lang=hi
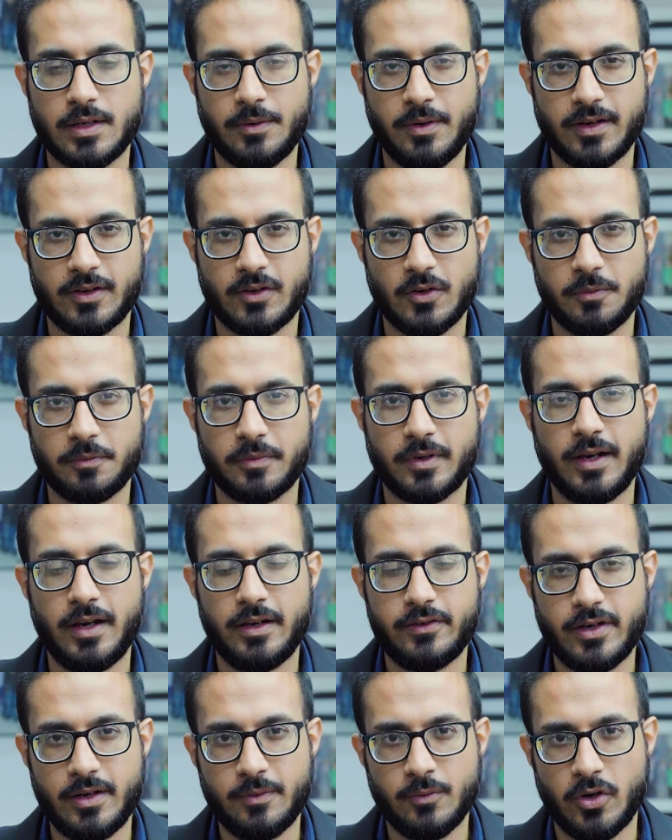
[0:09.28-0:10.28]
असलम के
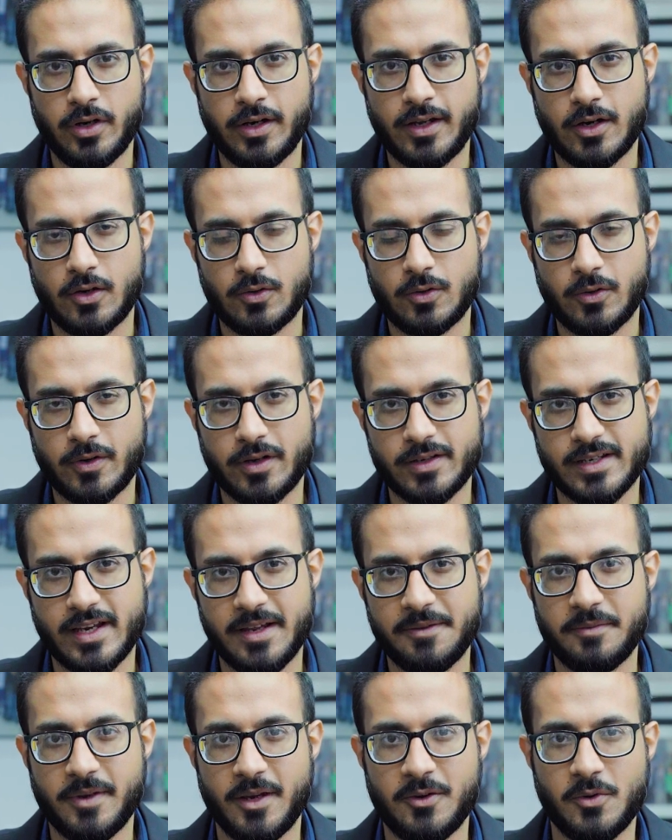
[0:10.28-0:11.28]
ट्रेड मॉर्निंग आउटलुक के
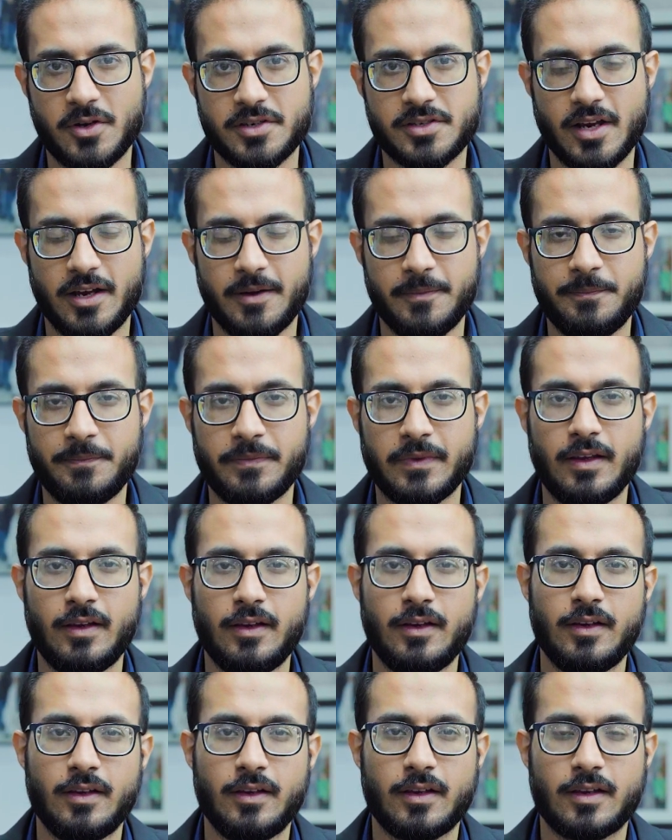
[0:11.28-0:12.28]
साथ मैं हूं अशाम
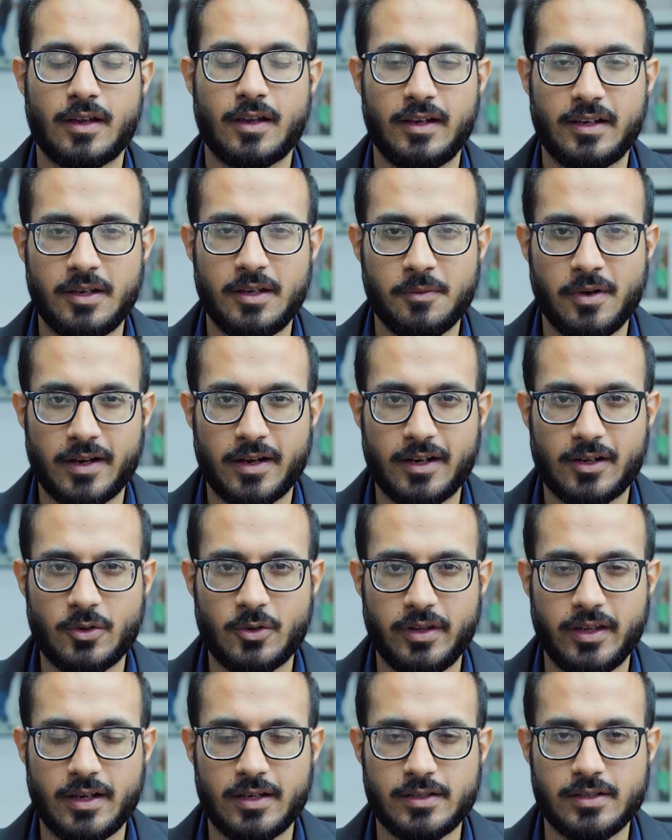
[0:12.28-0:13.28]
कल की मार्केट को
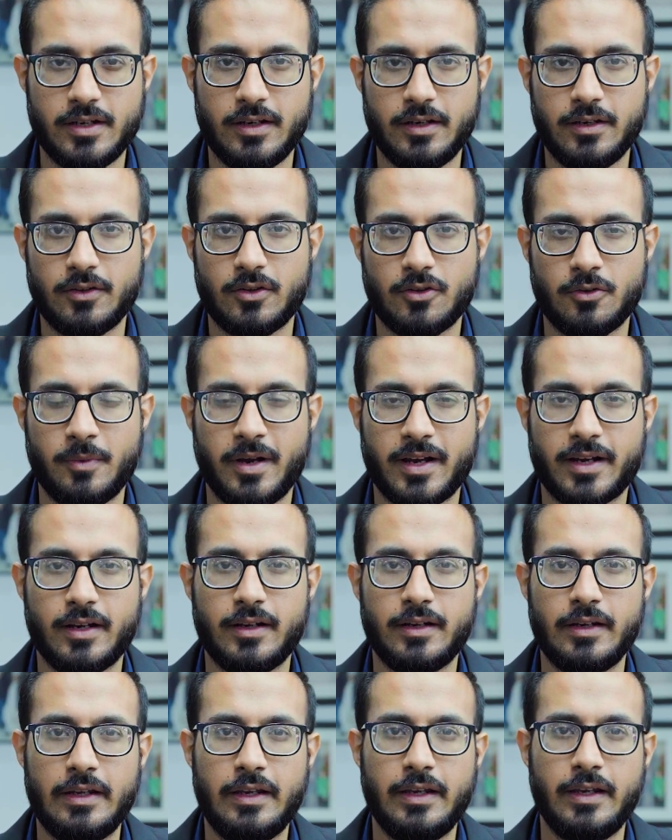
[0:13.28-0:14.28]
देखा जाए तो
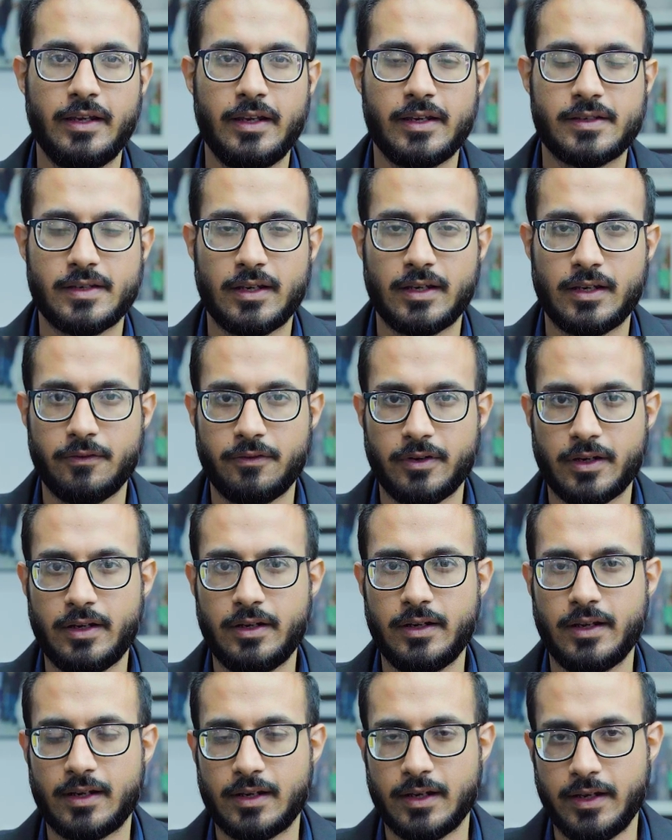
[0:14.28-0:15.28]
मार्केट ने एक
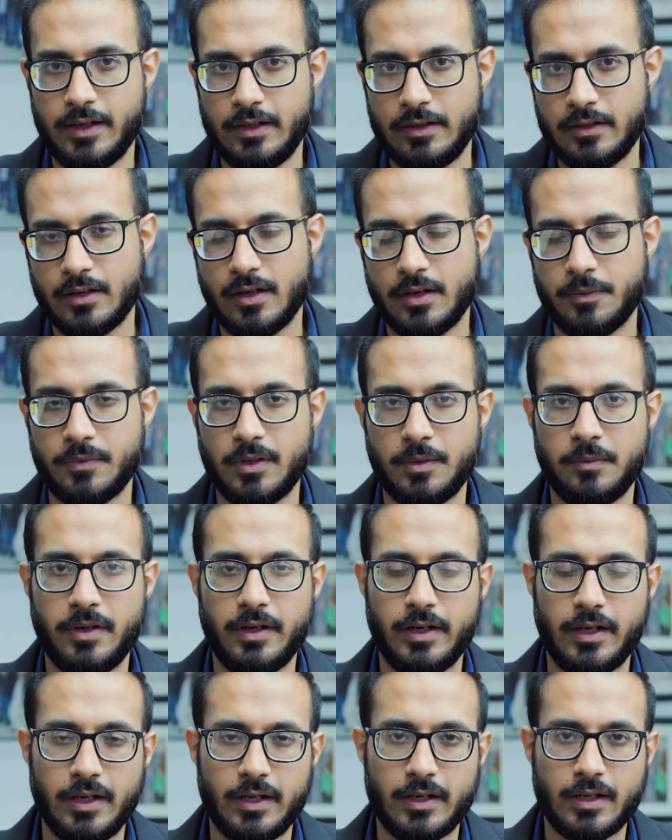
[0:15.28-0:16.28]
सिग्निफिकेंट डिक्लाइन अपनी
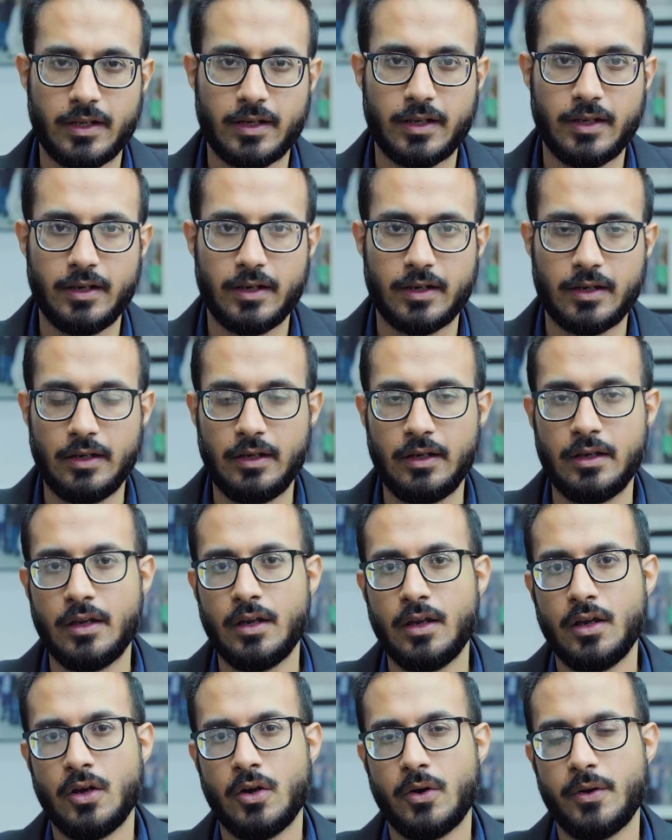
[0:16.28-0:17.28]
मेंटेन करके रखी
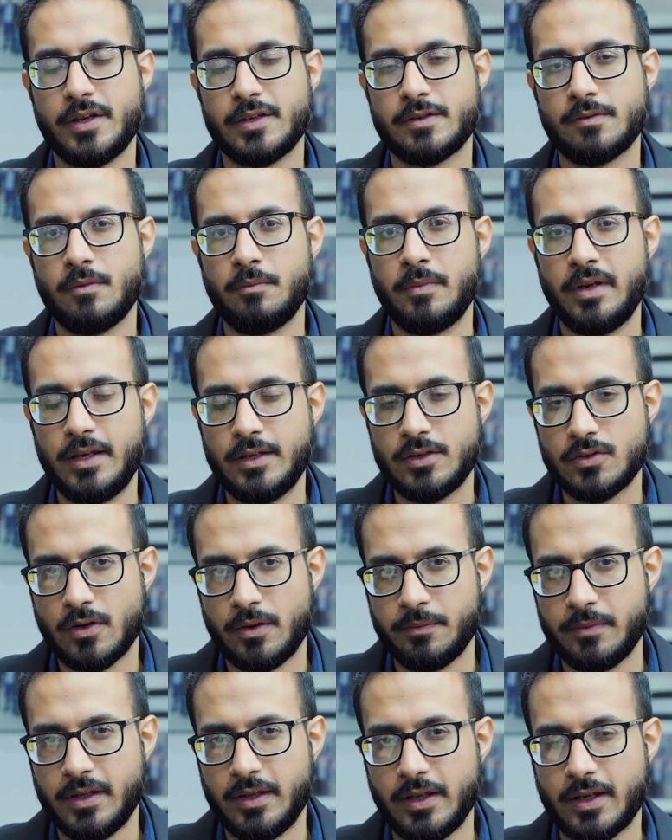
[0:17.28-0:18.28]
और इसमें मेन जो
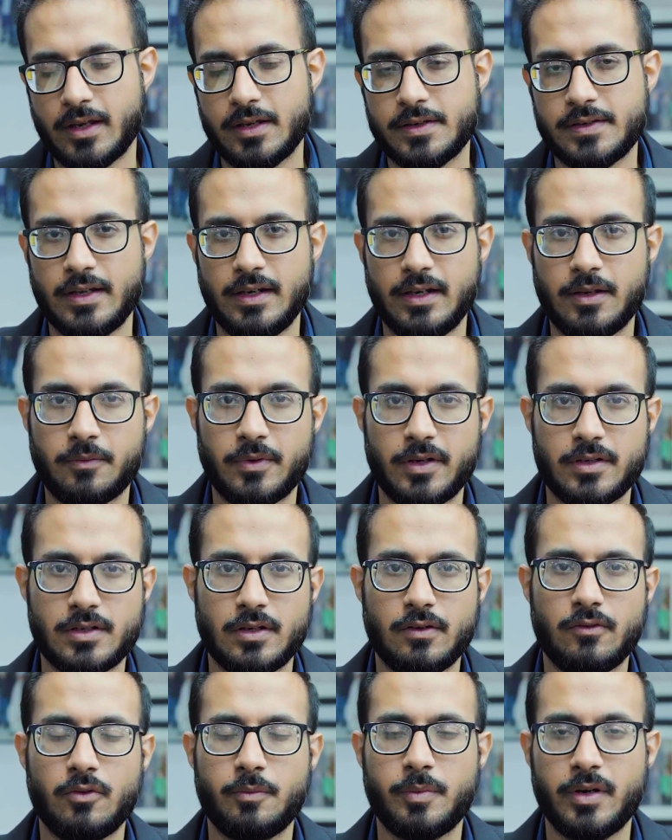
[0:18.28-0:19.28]
हमने देखा सेलिंग
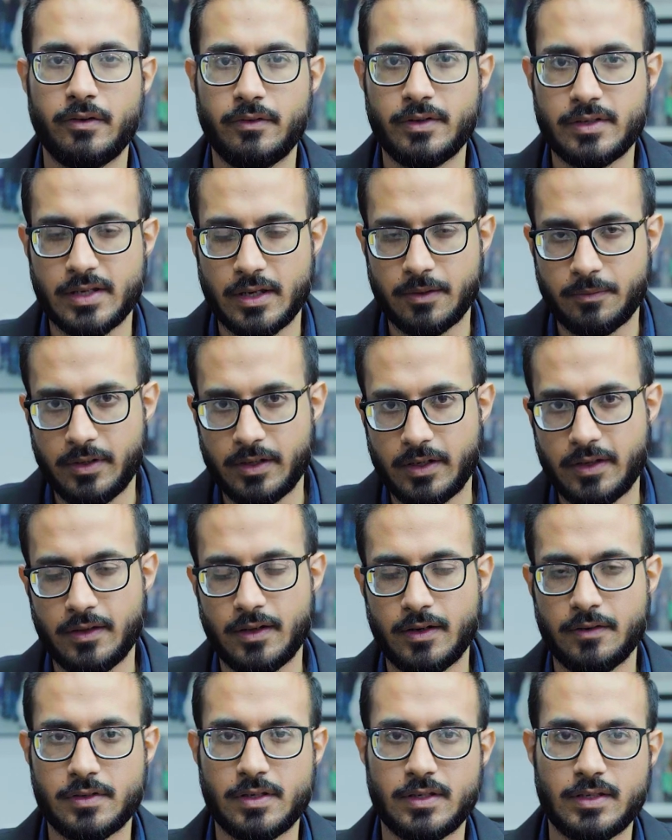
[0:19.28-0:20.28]
प्रेशर वो पावर सेगमेंट की
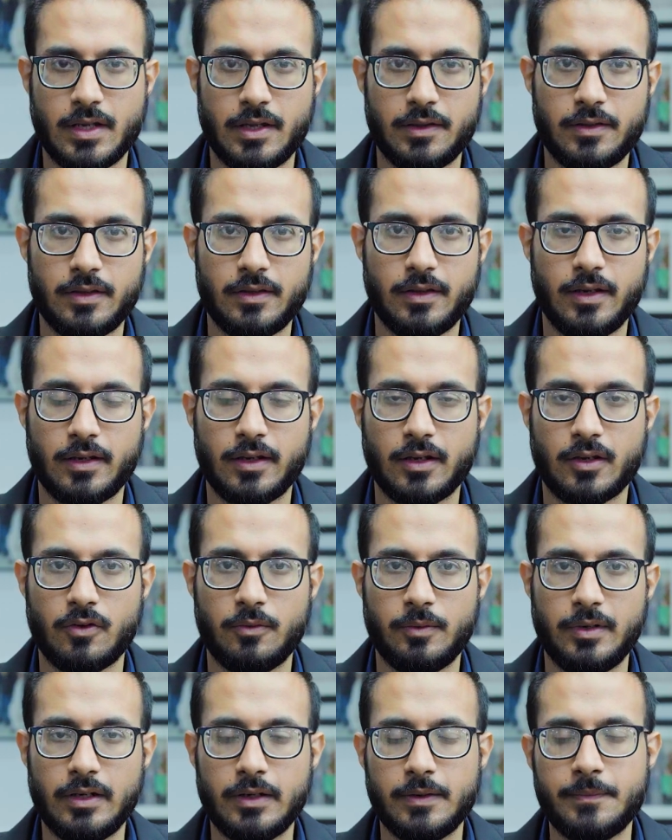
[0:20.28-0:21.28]
तरफ से ज़्यादातर देखने को
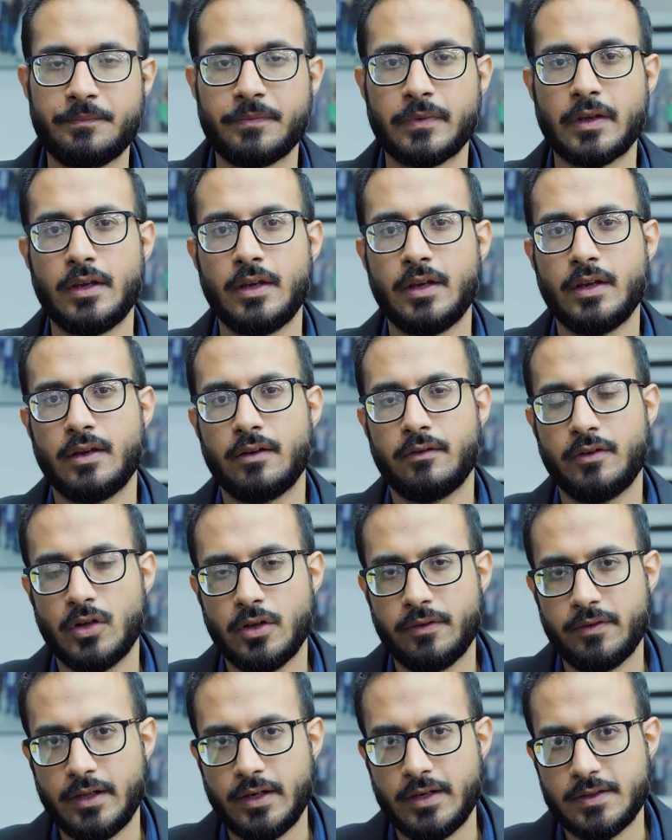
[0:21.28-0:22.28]
मिला वन
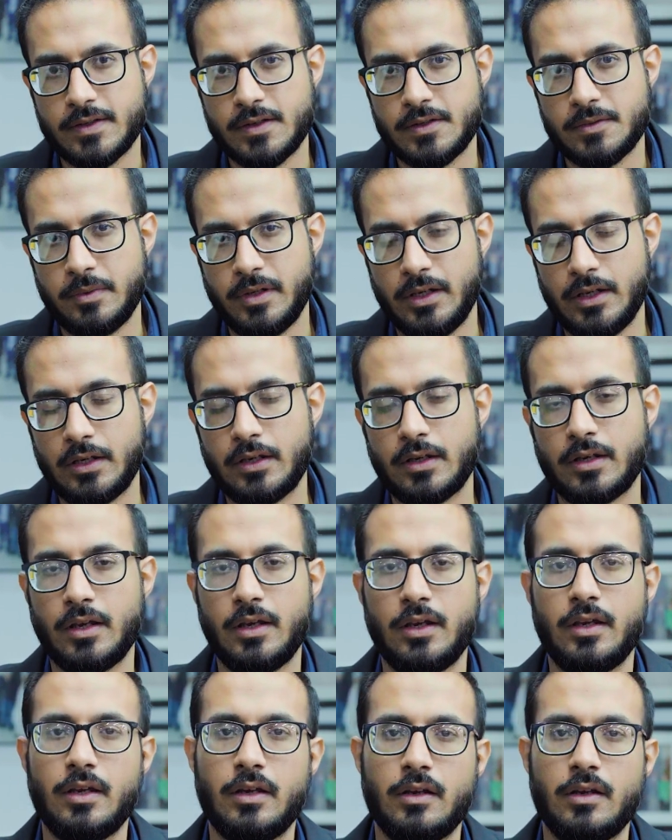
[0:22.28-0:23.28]
ऑफ द रीजंस भी कि